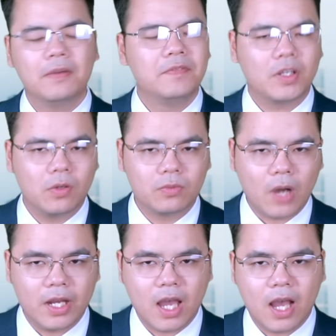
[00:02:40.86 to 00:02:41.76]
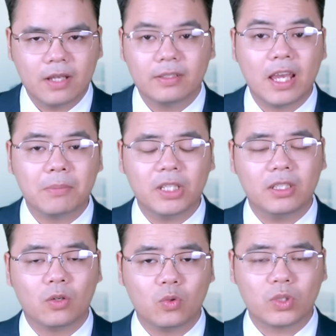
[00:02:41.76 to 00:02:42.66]
Việc Ukraine để mất
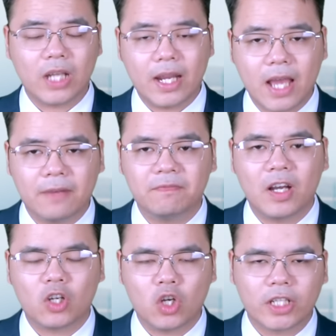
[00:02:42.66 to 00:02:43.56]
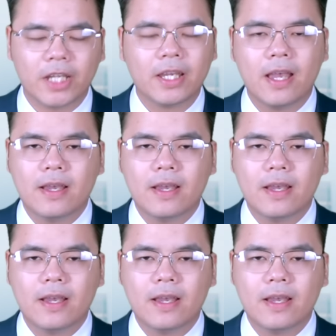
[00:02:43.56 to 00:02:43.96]
tiểu khu Kanan và con kênh